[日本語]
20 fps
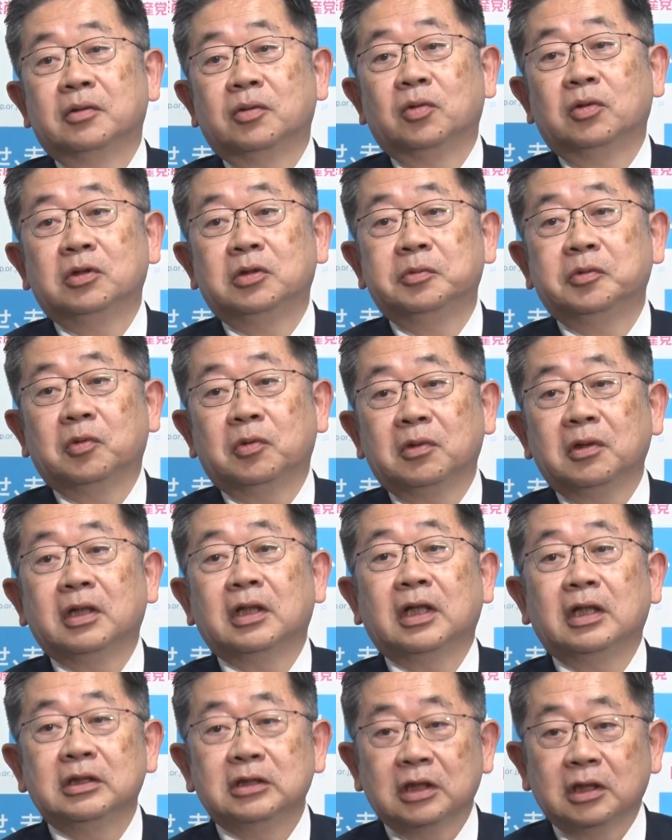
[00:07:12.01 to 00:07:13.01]
取り組むことが
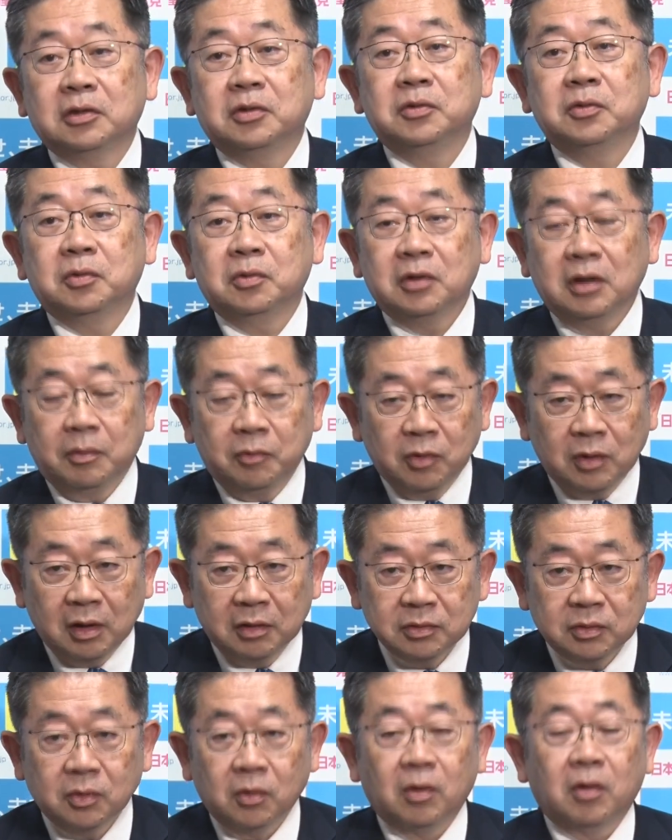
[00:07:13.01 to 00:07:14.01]
大事だということはもう
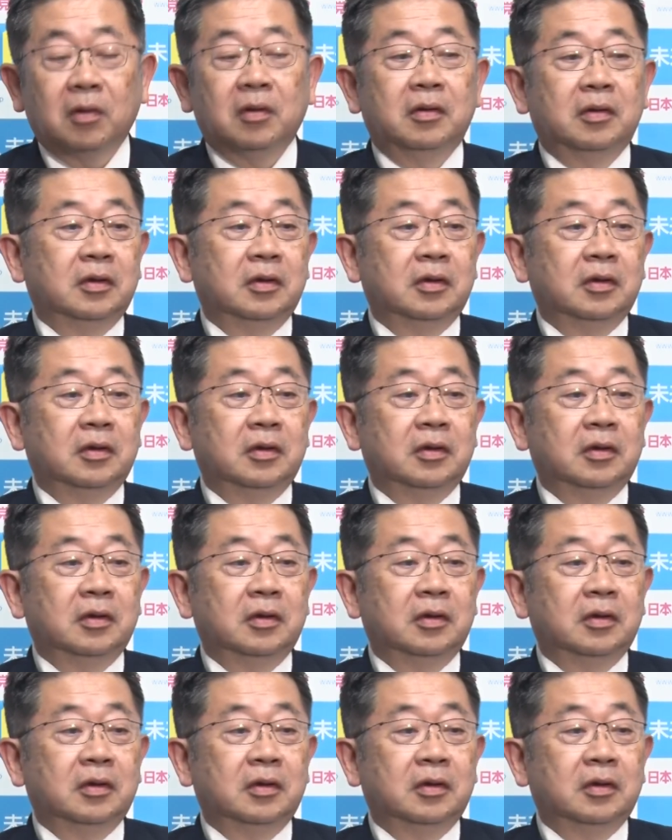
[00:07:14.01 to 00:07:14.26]
各党